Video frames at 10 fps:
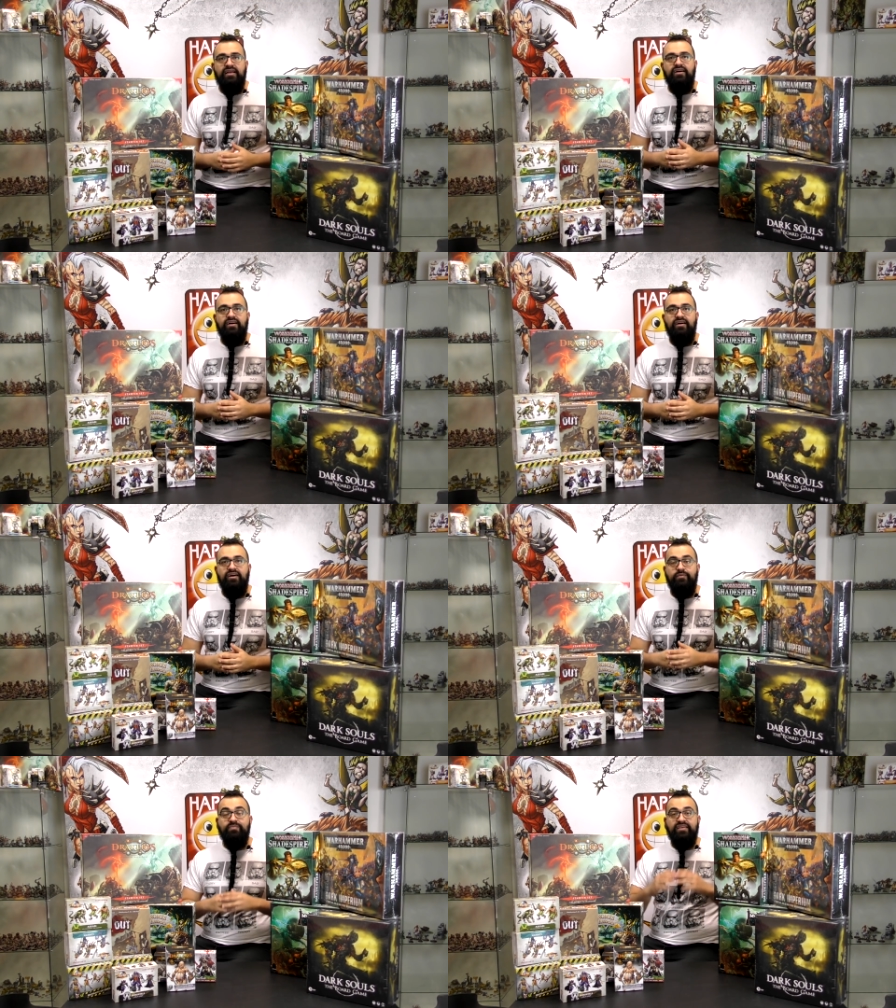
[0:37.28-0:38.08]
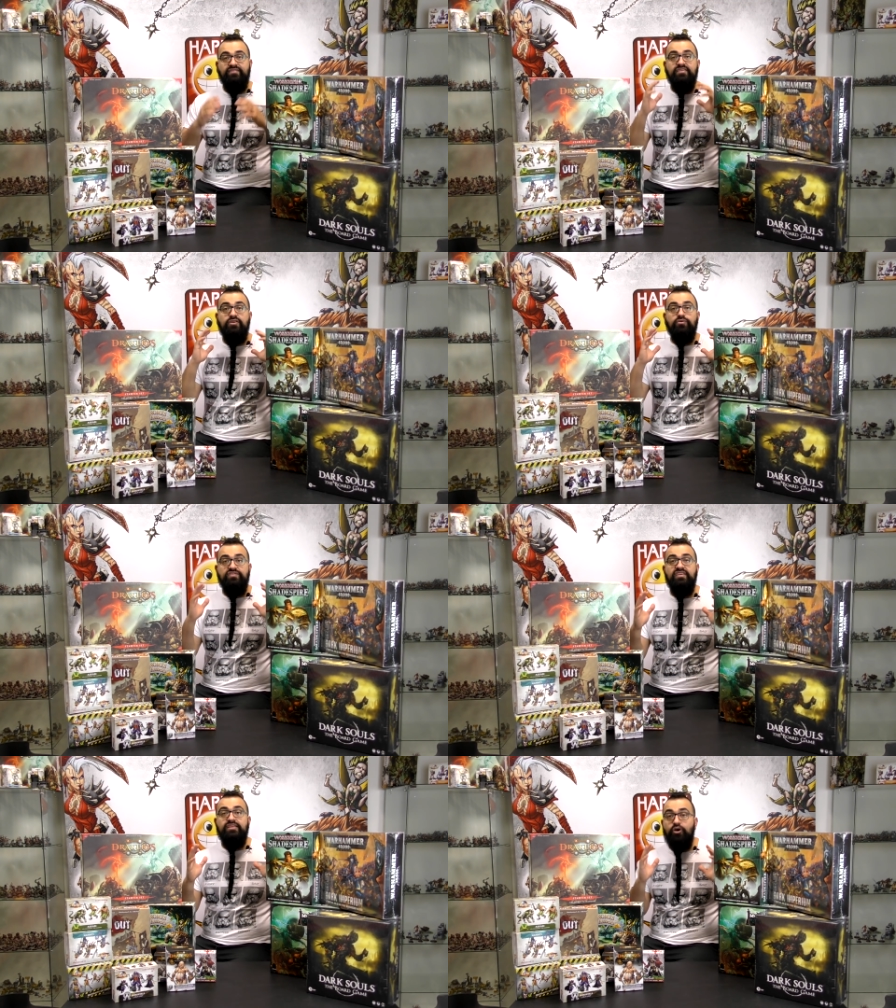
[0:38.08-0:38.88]
merci
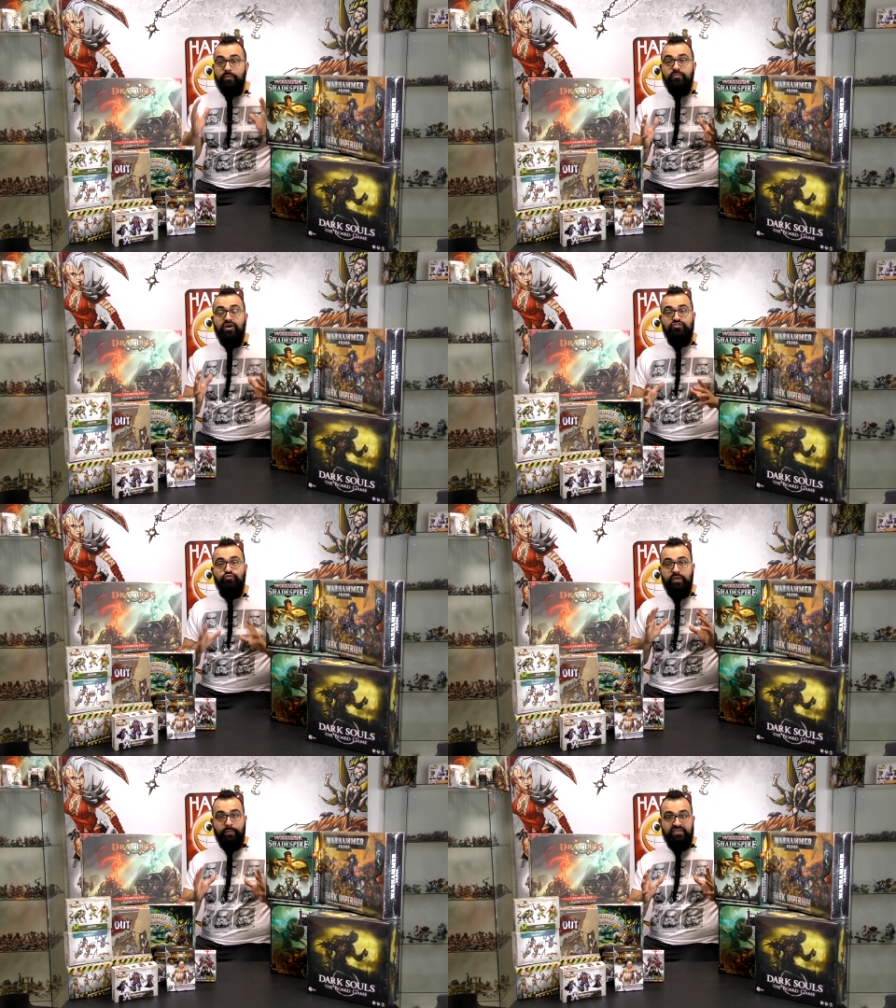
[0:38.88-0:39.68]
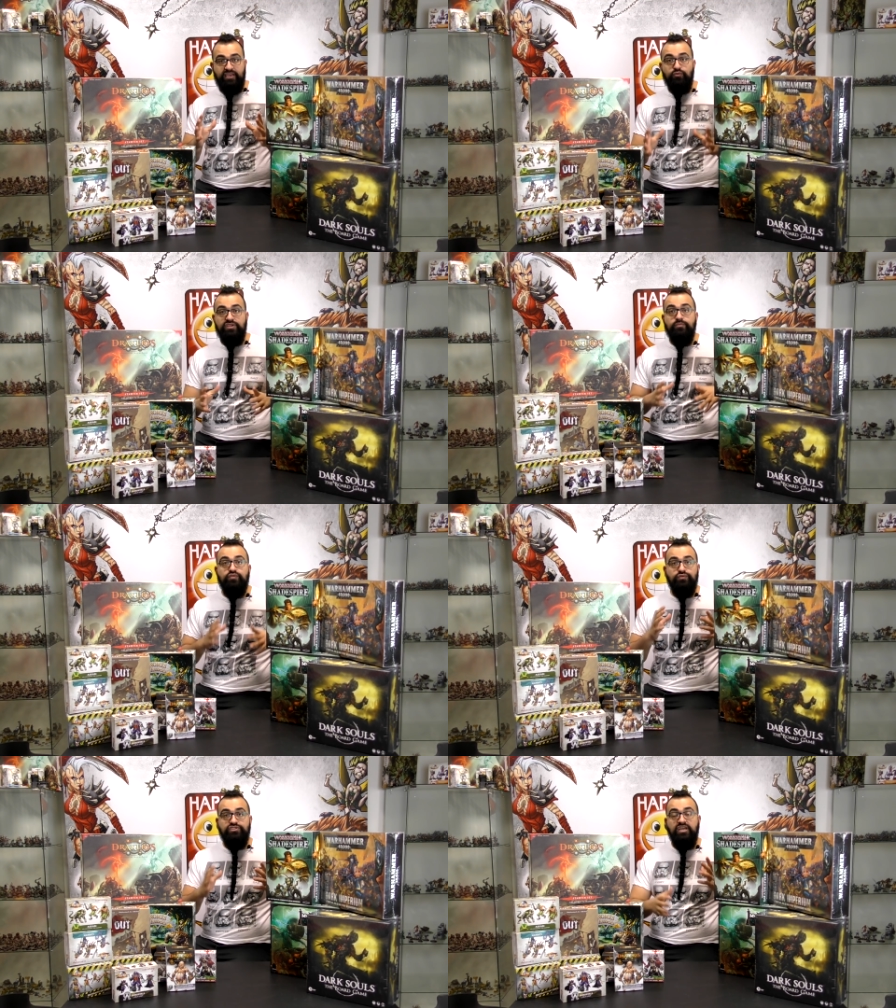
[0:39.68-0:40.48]
aussi énormément à tous mes Patreons qui me
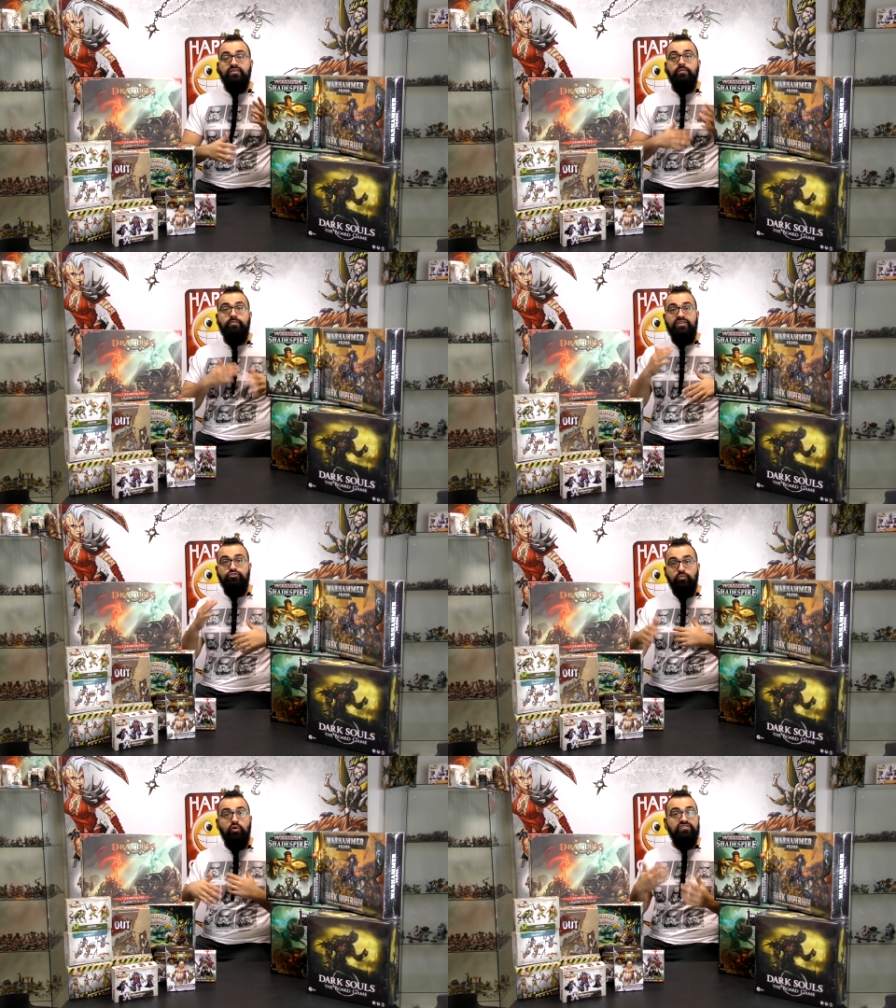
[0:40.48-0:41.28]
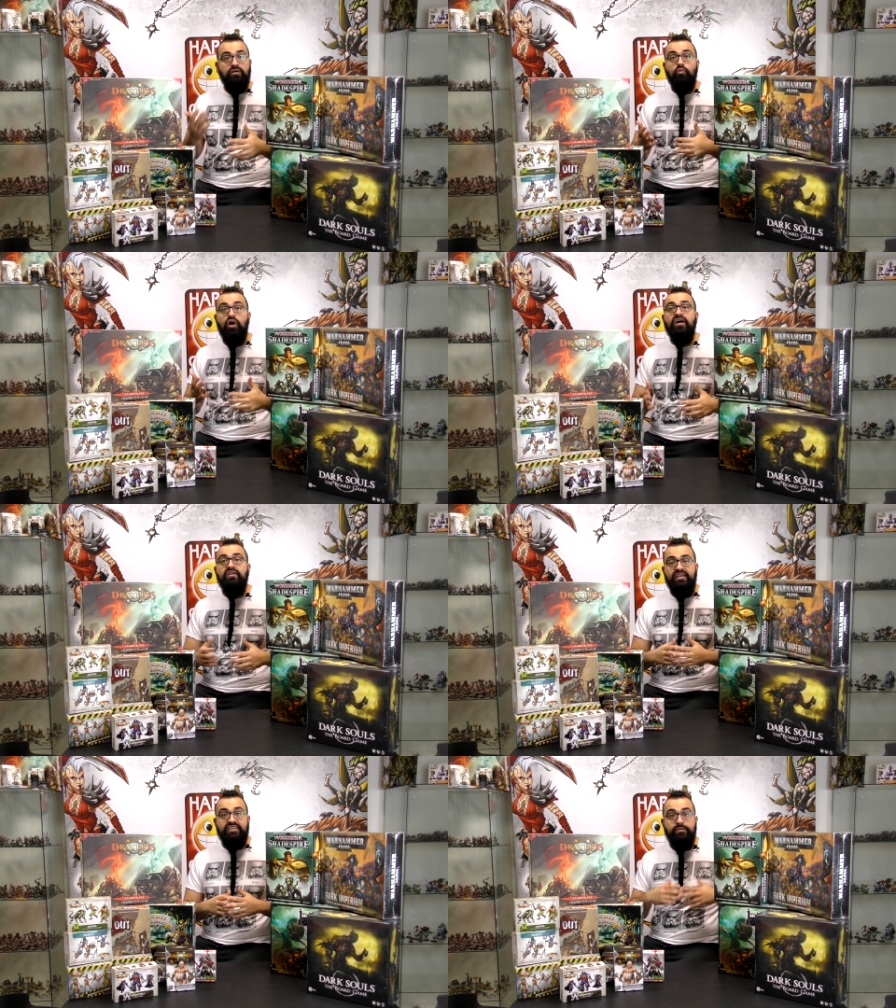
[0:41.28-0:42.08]
soutiennent bah, de mois en mois
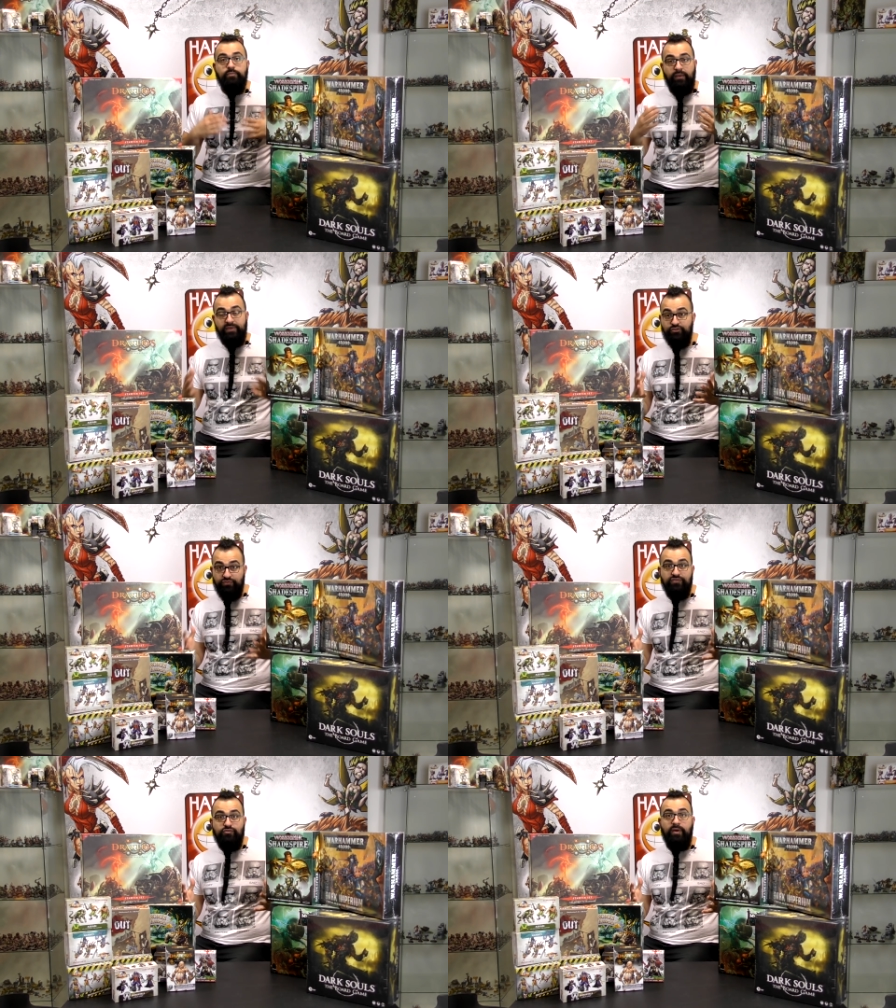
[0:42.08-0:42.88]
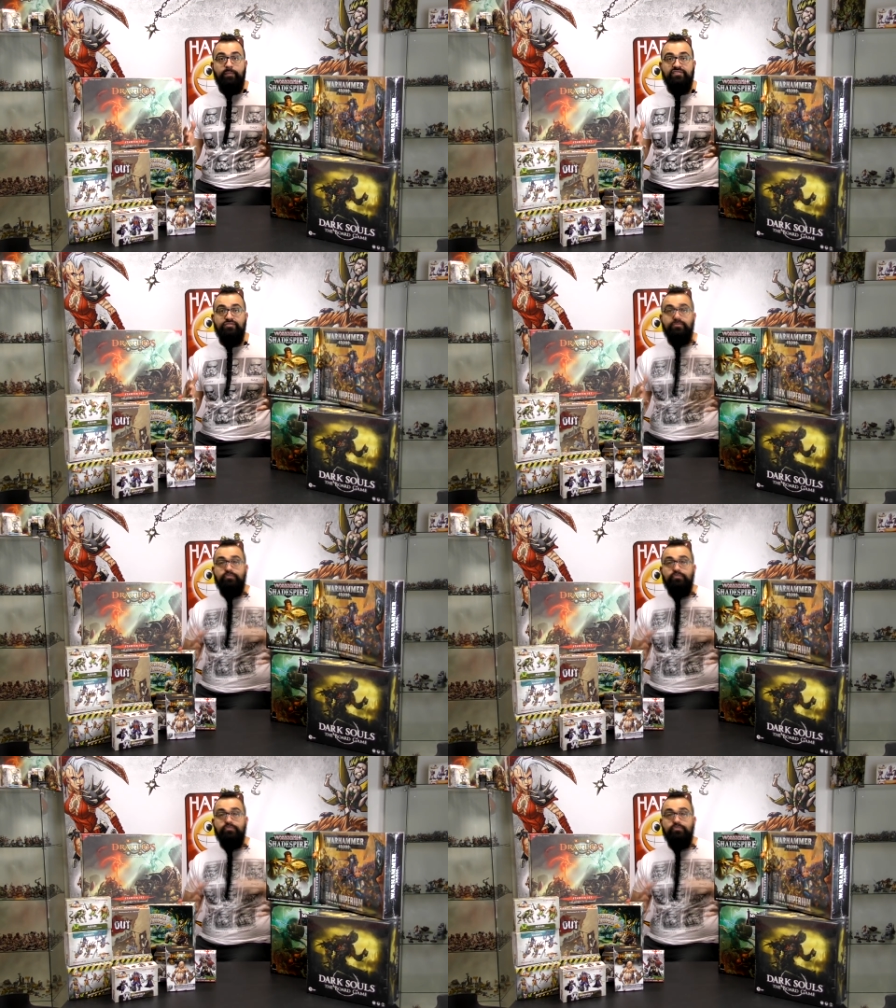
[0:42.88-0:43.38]
et qui me permettent de vivre de ma passion.